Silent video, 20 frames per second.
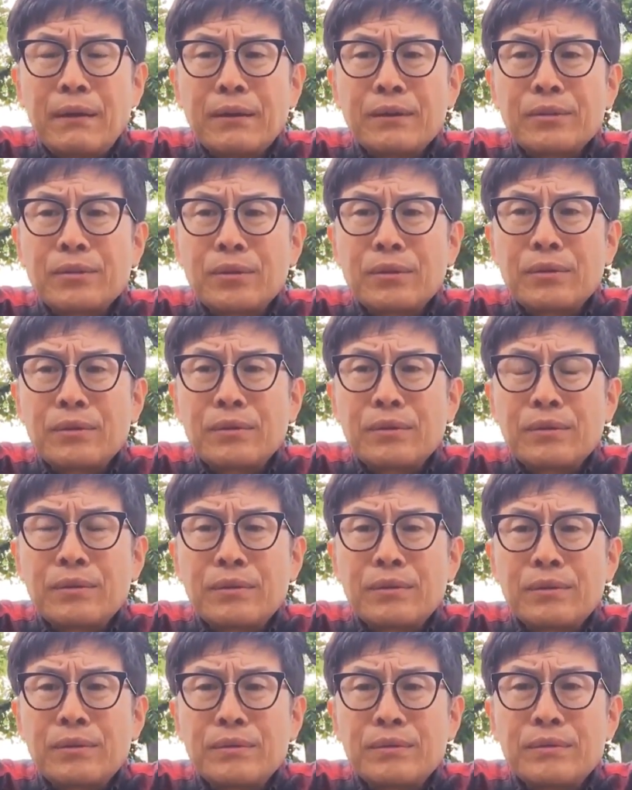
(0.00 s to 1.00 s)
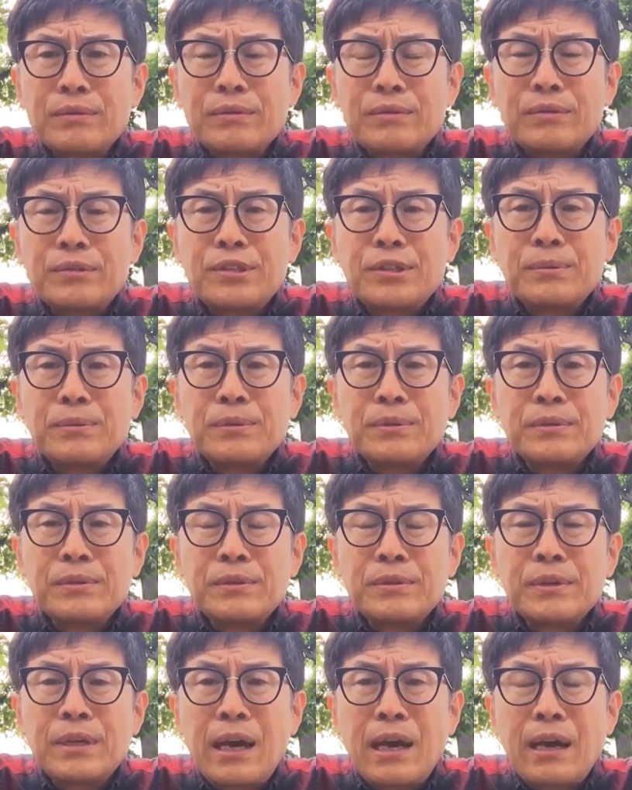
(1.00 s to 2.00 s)
その自
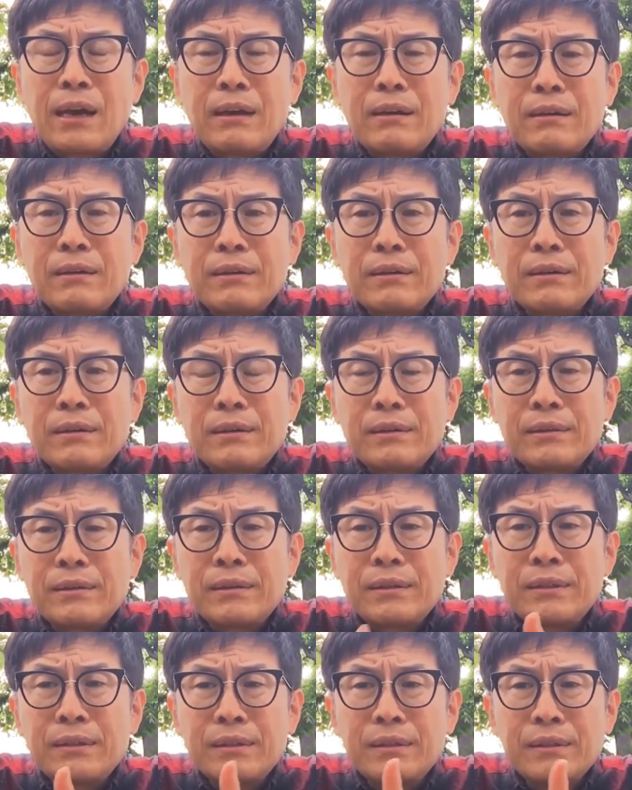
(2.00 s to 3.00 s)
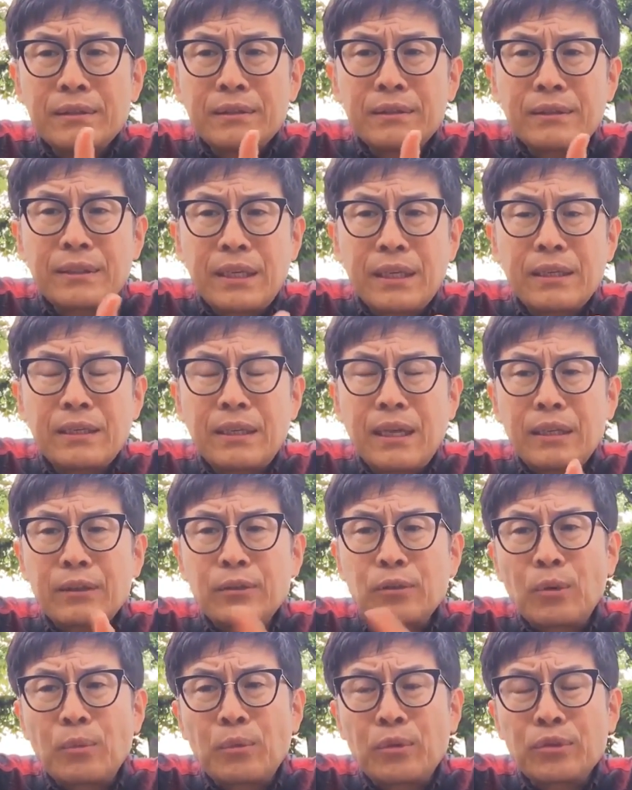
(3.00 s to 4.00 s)
分が敵だ
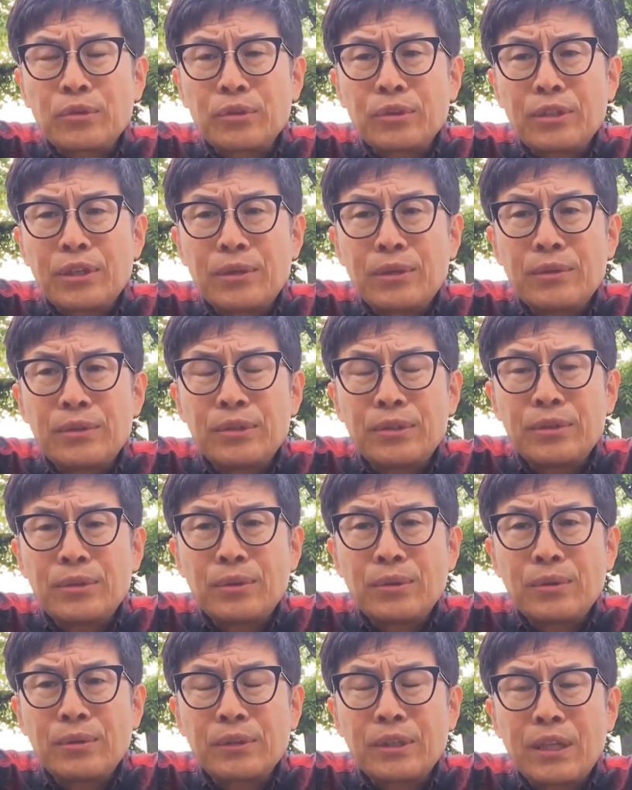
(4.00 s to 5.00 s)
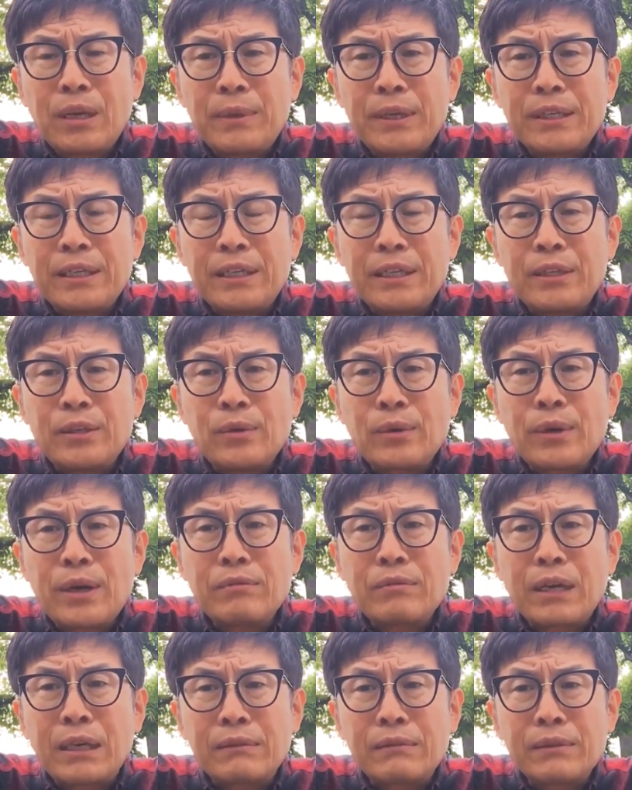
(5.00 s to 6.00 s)
と思ってる人のために祈れ
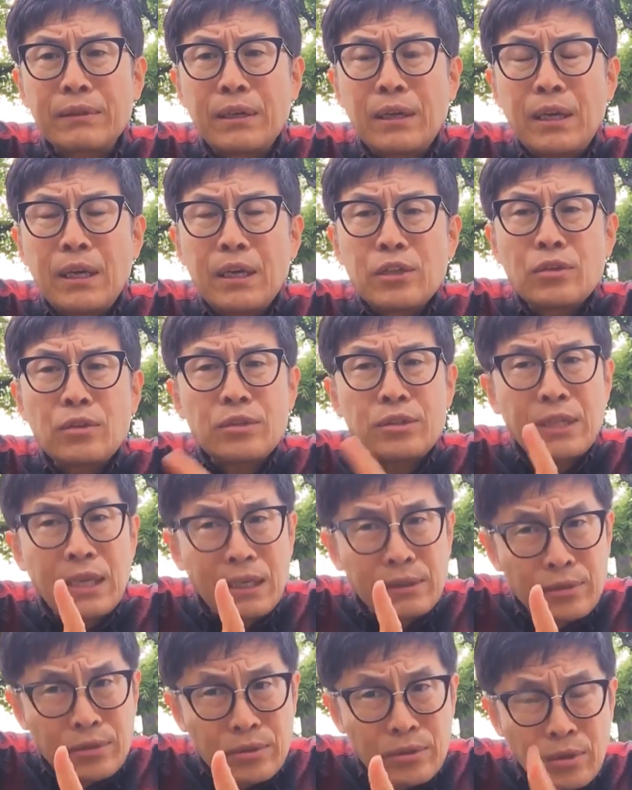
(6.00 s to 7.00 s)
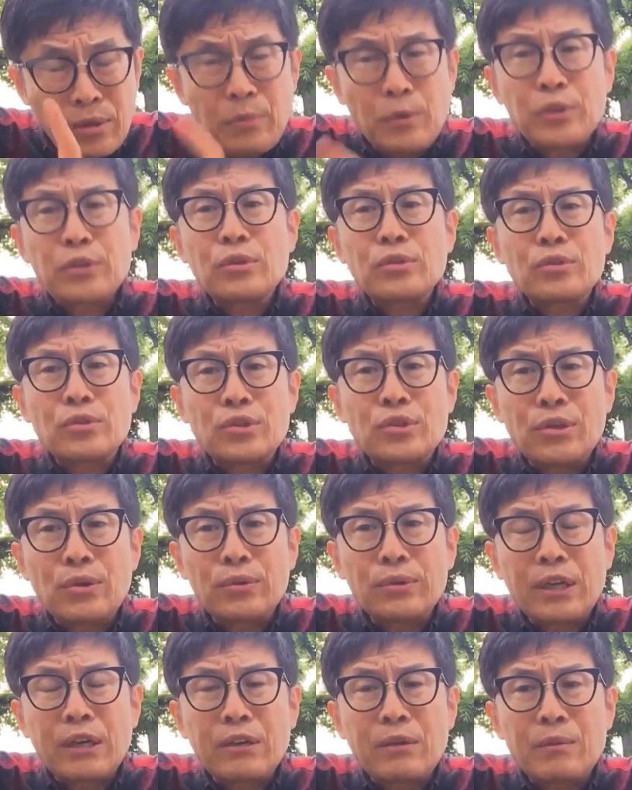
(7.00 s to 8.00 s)
るか、そうしたらそれも一つの指
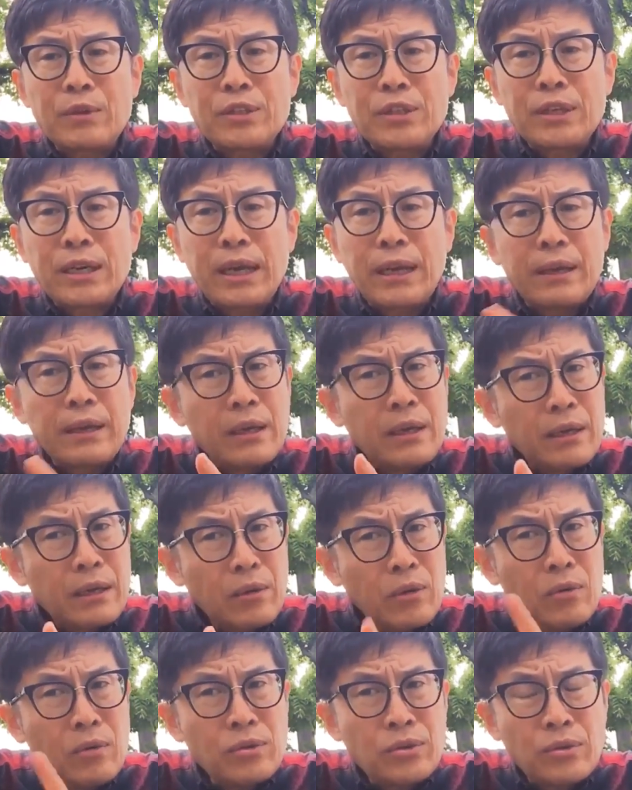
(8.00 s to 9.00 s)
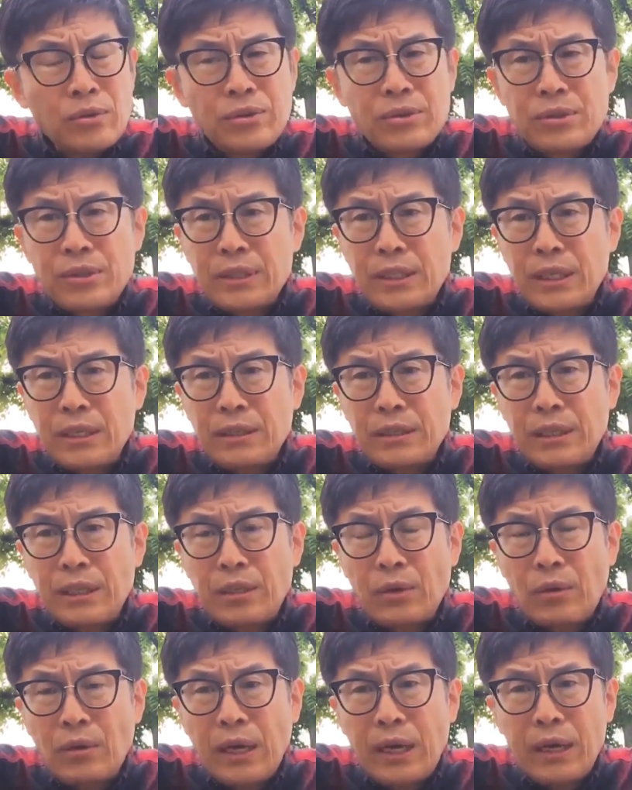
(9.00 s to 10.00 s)
標になるかもしれない。この人についていって
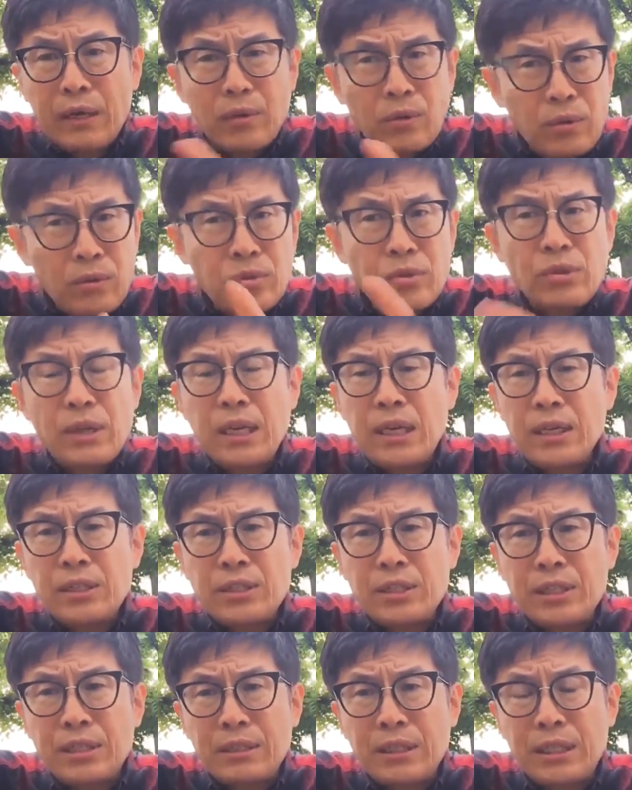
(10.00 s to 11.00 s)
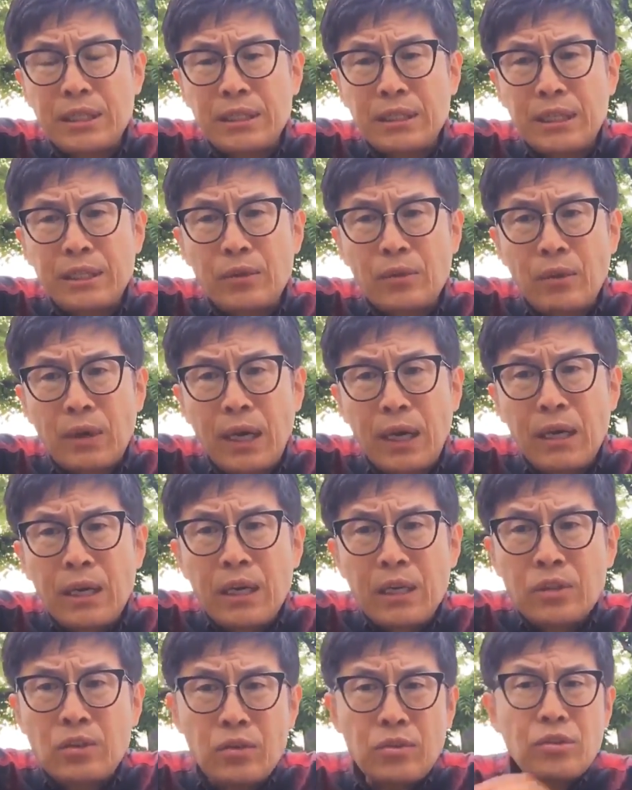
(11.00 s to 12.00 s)
いいのか、この人の話聞いていいのか、
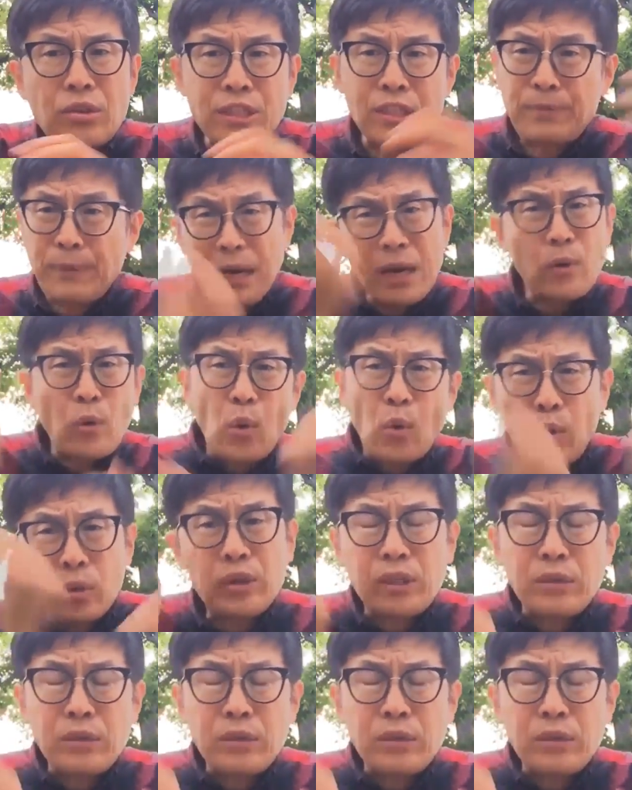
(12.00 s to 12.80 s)
その人はしばらく怒っ